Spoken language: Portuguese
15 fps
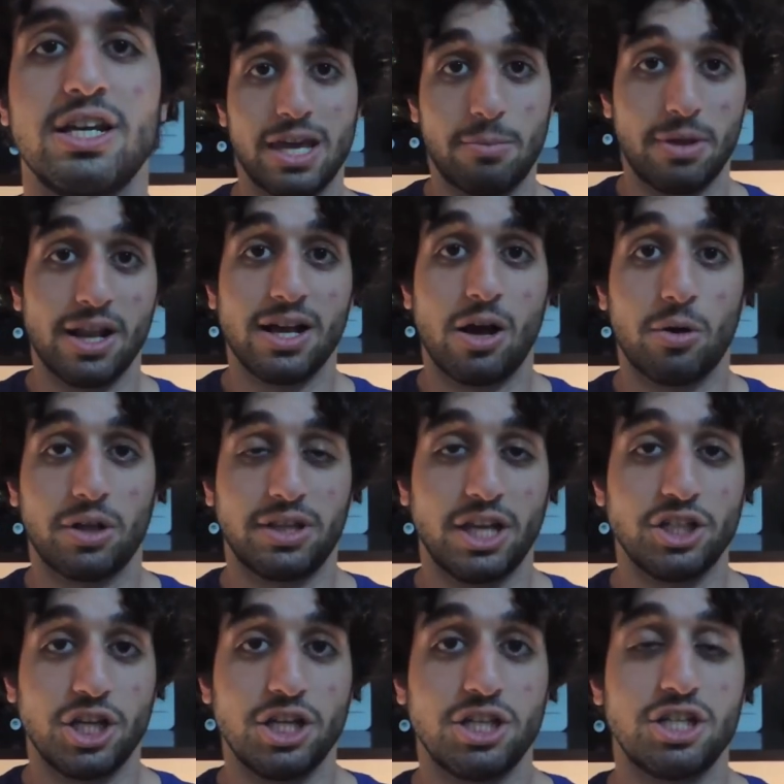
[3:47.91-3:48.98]
E é bem legal que
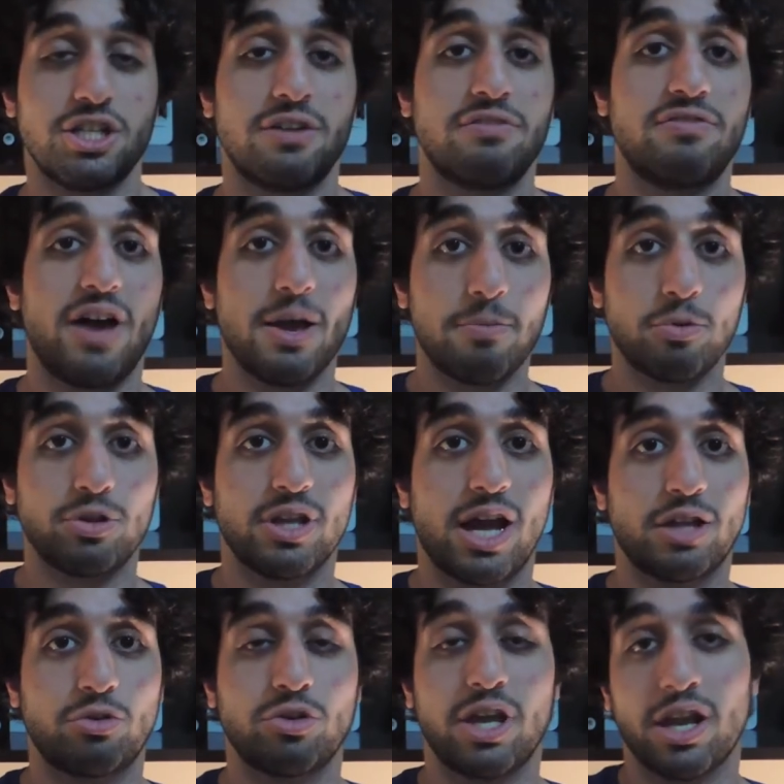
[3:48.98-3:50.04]
tem gente que já vai pro
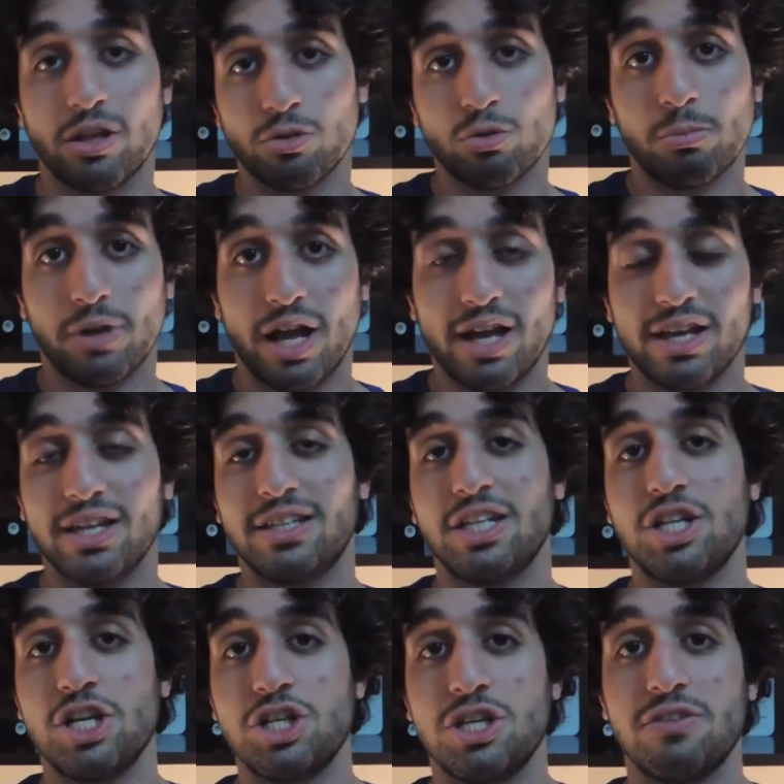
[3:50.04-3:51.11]
teatro querendo dublar e
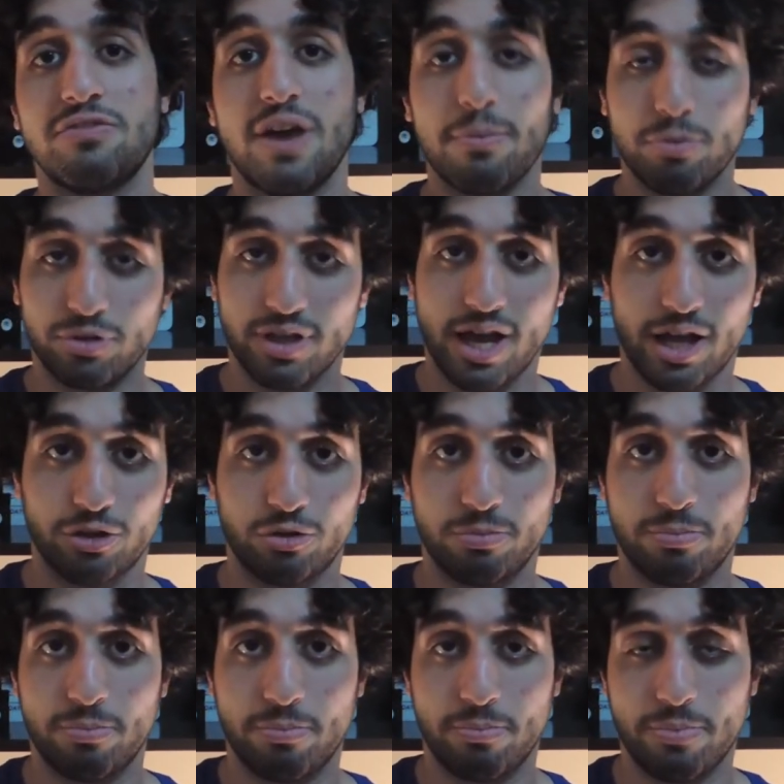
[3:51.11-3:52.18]
tem gente que vai pro teatro